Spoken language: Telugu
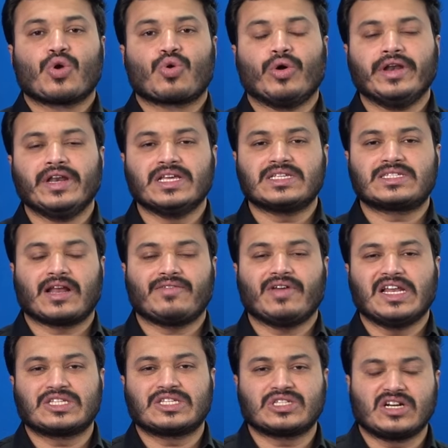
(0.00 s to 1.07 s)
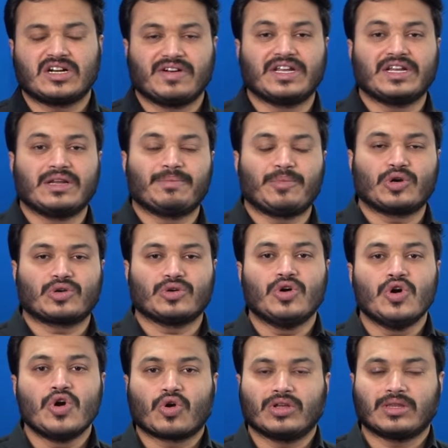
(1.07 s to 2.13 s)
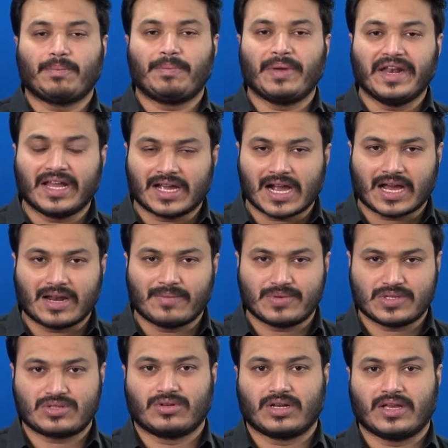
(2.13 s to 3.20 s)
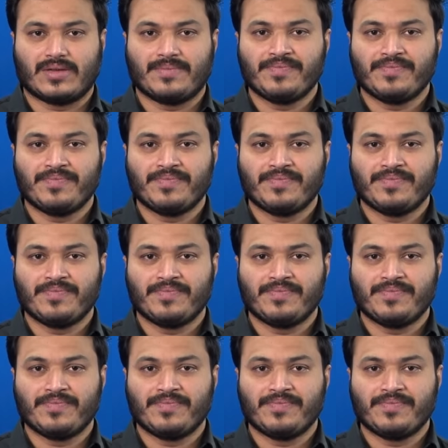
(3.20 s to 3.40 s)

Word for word: కొన్ని సర్వేలు ఇస్తున్నటువంటి రిపోర్టు కొంత భిన్నంగా కనిపిస్తూ ఉన్నాయి